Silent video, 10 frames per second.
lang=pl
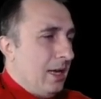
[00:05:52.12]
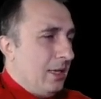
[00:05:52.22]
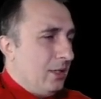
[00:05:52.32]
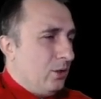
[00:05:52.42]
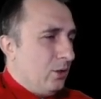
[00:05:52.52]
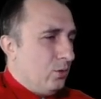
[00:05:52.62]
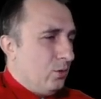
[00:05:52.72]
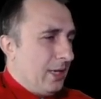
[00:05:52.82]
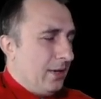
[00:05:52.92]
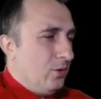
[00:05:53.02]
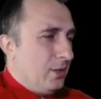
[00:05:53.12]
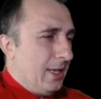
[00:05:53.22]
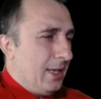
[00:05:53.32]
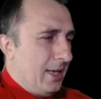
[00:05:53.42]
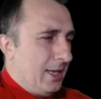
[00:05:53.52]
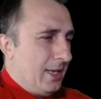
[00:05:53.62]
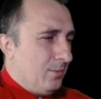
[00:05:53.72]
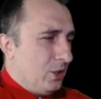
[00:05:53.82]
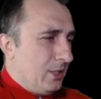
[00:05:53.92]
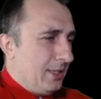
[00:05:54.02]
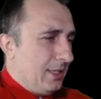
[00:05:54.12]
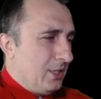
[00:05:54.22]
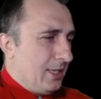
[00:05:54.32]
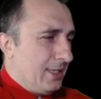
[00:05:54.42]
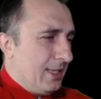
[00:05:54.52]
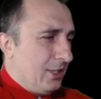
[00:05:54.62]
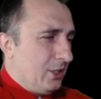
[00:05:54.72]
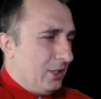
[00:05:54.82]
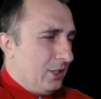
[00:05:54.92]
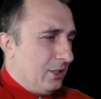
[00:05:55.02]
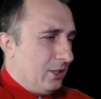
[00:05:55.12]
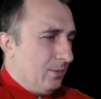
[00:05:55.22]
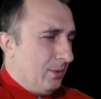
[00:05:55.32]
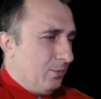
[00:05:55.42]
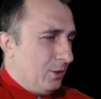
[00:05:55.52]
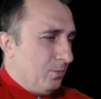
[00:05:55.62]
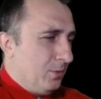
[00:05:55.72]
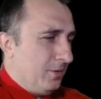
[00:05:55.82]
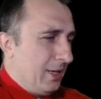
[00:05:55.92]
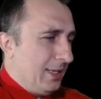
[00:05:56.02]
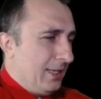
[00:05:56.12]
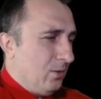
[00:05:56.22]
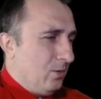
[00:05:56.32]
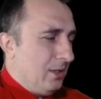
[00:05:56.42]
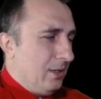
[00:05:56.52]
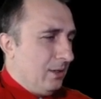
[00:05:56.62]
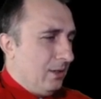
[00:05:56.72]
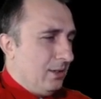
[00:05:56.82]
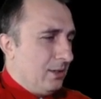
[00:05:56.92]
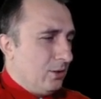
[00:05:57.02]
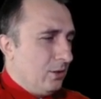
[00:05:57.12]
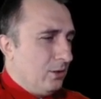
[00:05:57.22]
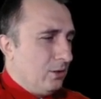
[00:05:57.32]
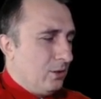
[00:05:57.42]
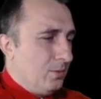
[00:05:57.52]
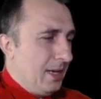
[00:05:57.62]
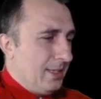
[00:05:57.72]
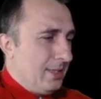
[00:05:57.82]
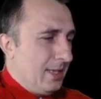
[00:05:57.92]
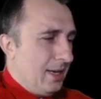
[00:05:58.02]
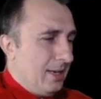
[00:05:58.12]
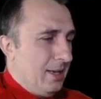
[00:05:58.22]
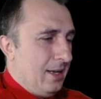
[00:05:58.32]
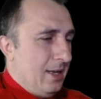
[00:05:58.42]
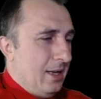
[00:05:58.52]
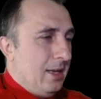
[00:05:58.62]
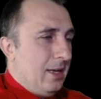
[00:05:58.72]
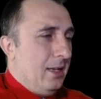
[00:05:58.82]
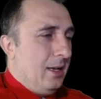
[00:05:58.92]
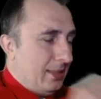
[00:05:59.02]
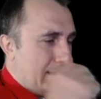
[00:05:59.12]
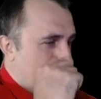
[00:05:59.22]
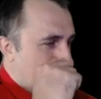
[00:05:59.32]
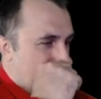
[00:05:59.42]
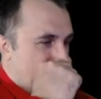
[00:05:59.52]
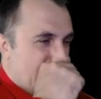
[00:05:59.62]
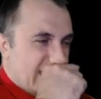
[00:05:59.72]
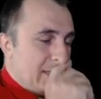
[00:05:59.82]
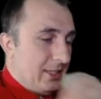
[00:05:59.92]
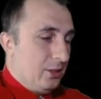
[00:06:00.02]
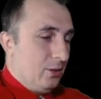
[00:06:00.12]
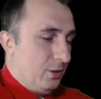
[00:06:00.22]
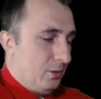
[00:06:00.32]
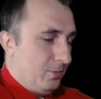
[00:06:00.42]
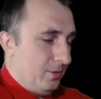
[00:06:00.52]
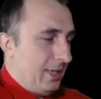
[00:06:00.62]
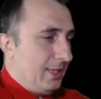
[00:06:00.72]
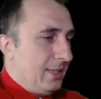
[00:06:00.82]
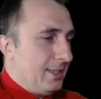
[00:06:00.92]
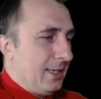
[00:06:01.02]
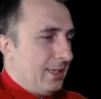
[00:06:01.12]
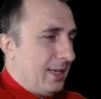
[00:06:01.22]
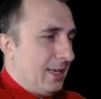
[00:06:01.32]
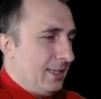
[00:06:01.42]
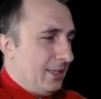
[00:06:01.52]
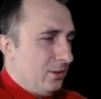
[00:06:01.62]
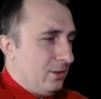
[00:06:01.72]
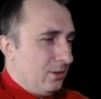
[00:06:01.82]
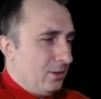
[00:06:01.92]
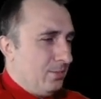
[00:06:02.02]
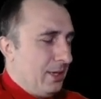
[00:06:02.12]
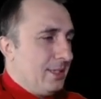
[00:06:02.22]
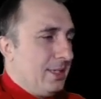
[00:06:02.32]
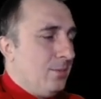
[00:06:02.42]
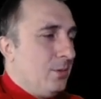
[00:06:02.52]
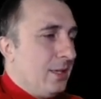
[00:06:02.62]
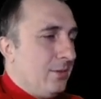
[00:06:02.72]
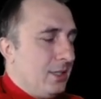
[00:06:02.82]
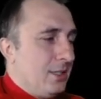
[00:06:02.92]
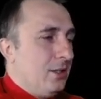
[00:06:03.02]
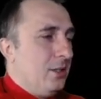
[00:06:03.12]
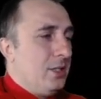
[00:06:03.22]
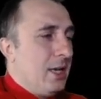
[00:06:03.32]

y, to tutaj w ustawieniach można też zaznaczyć, żeby podpowiadał y, z kontrol Spacja. No i teraz mi pięknie też zresztą podpowiada z tej klasy kontrol Spacja, mogę wcisnąć.